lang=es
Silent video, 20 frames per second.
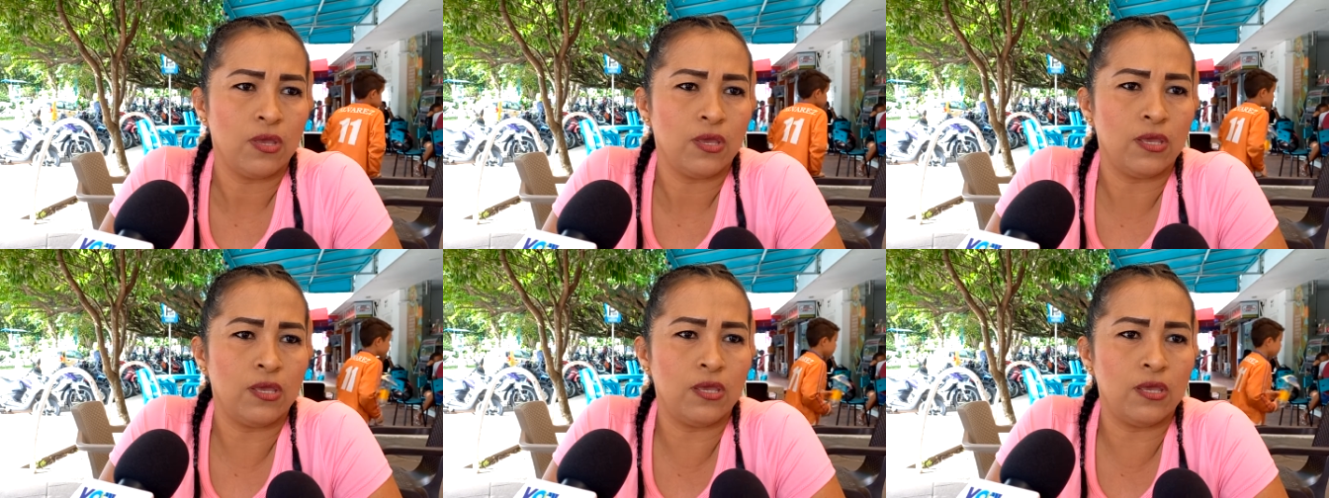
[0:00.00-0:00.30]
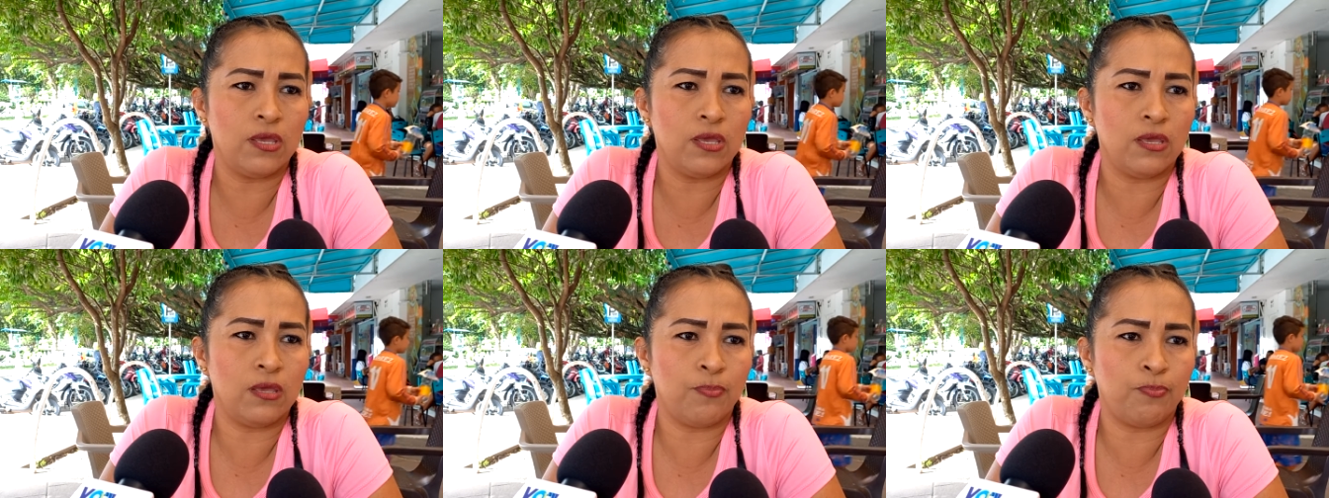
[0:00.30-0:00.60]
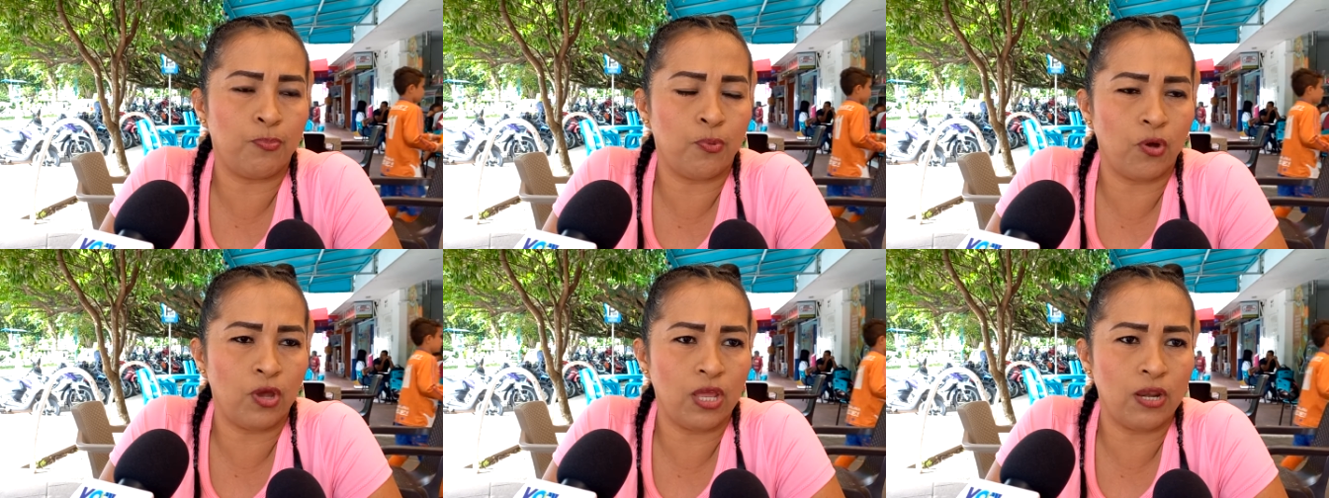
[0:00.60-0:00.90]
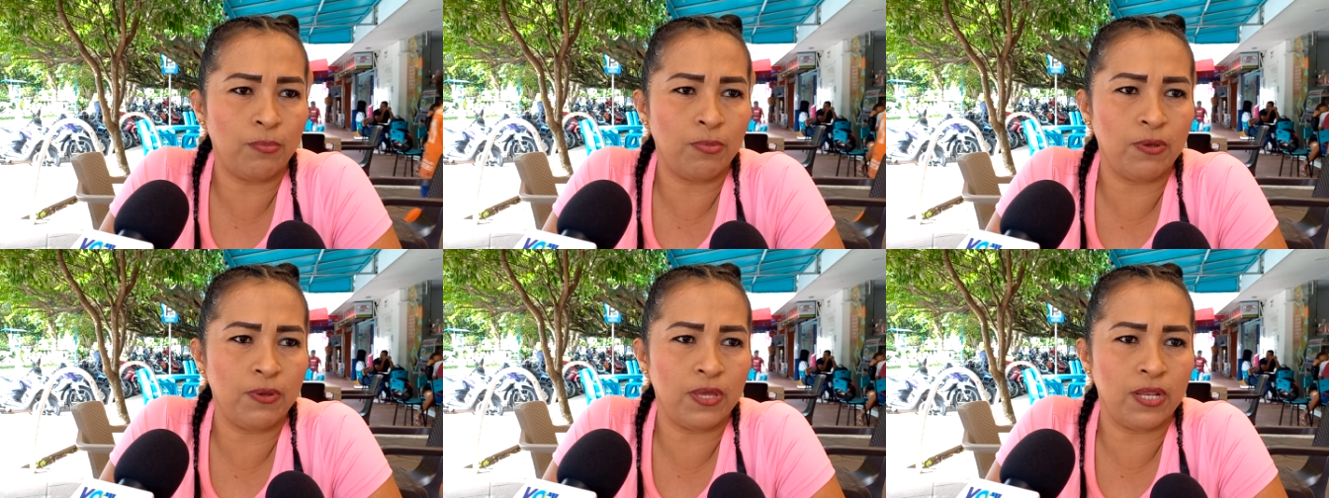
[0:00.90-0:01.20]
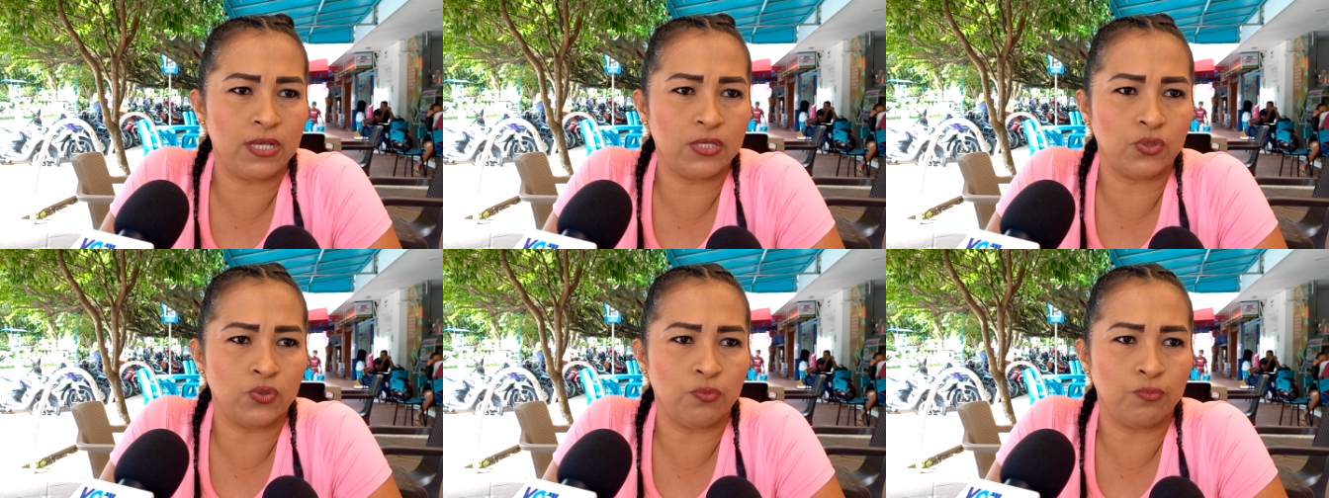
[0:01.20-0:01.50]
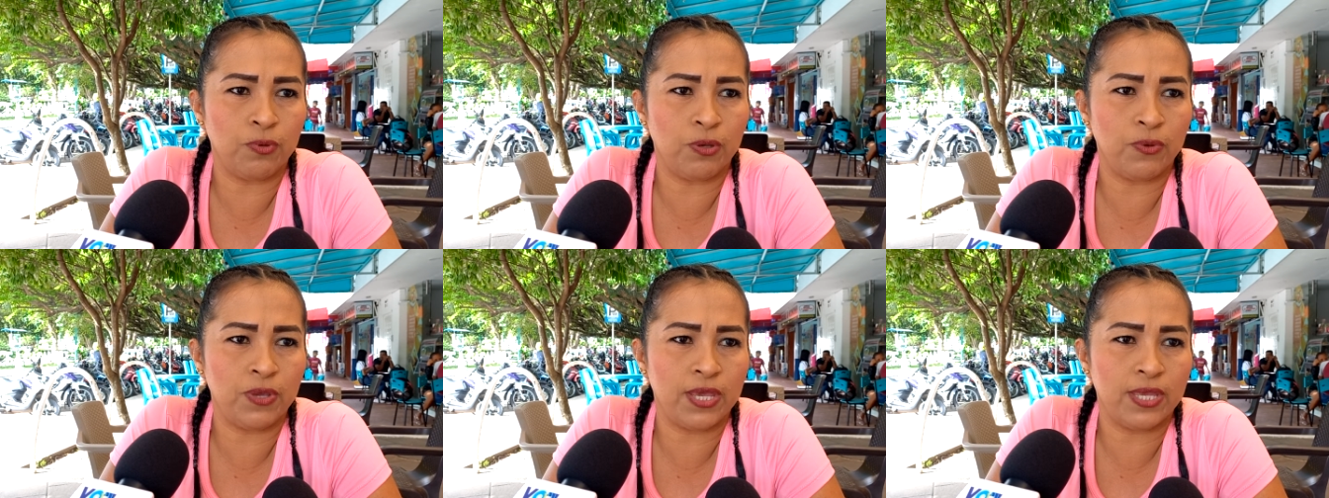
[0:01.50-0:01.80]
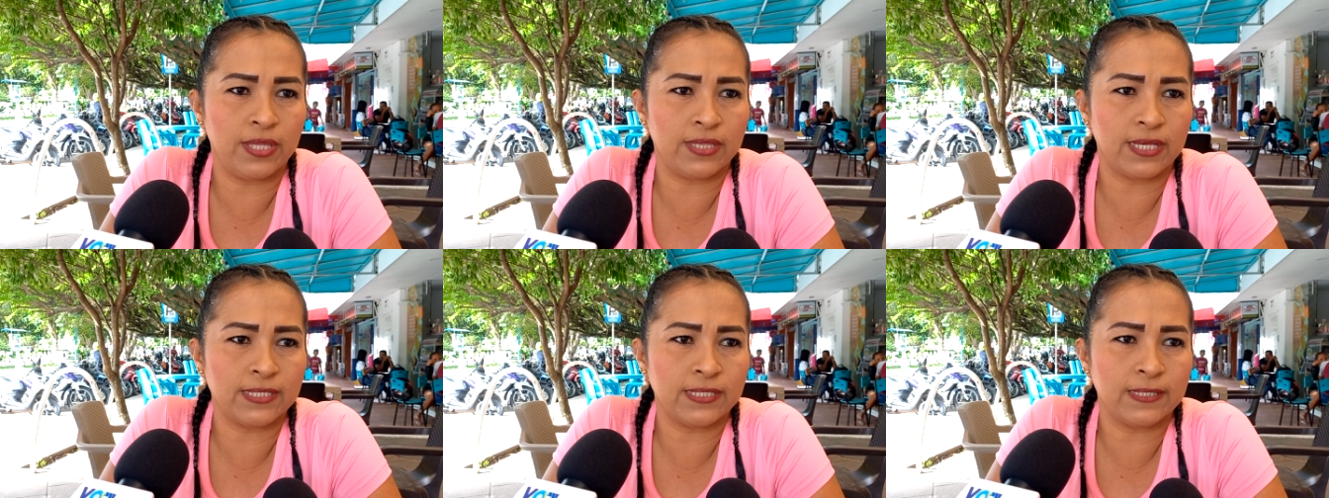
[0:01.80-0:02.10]
y poder vivir en sus
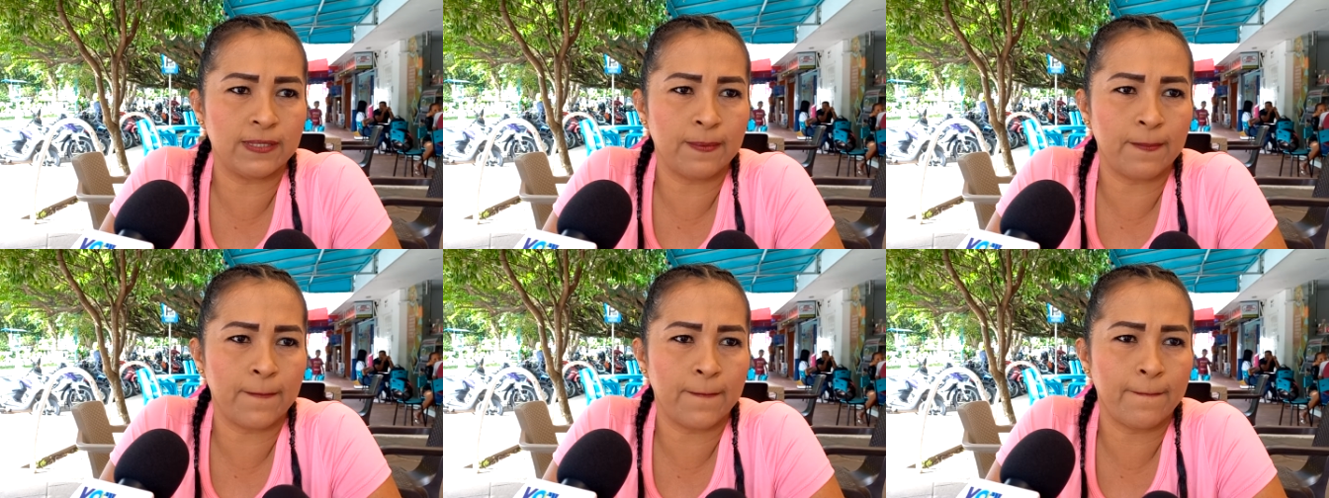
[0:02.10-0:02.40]
viviendas